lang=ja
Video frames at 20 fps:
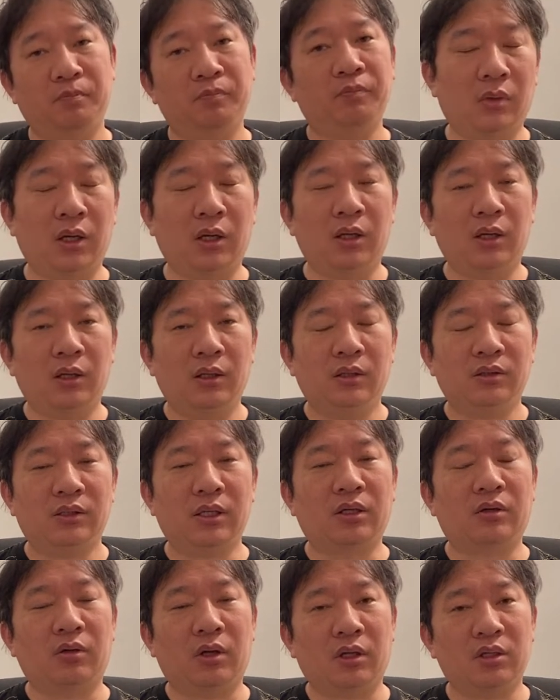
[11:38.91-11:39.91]
まあ
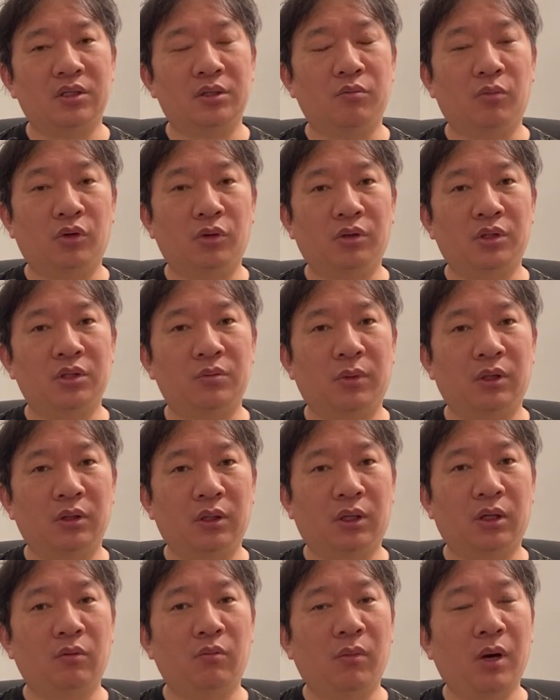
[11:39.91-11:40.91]
さっきの話に戻ってしまうん
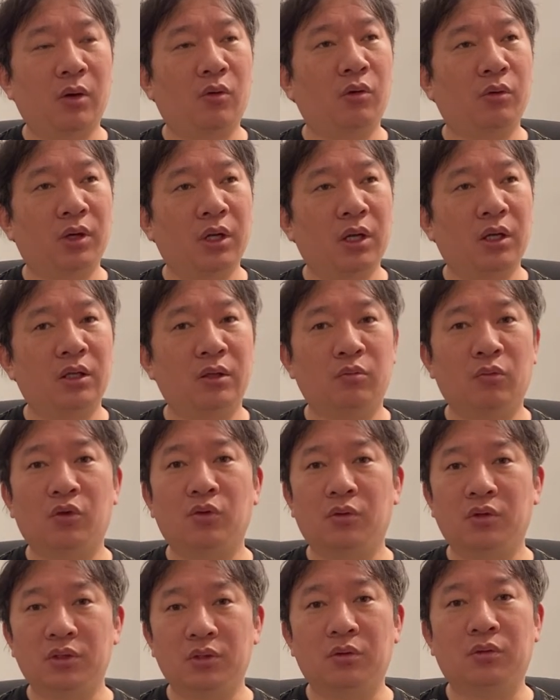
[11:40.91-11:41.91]
だけど、まあ小綺麗に
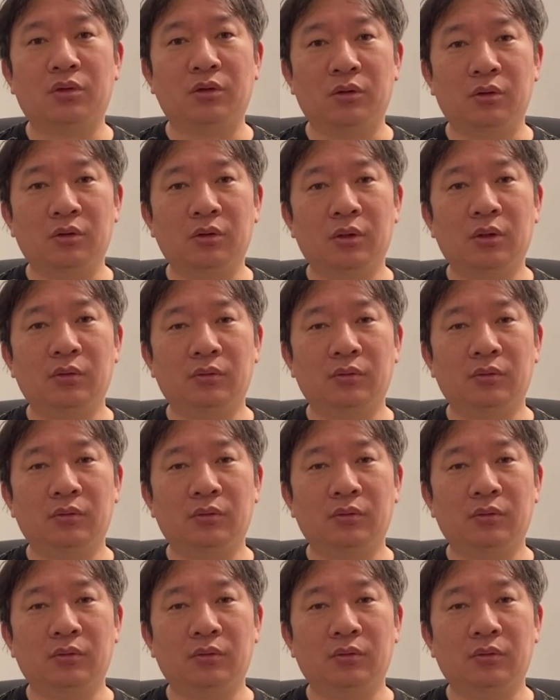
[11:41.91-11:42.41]
もしとく。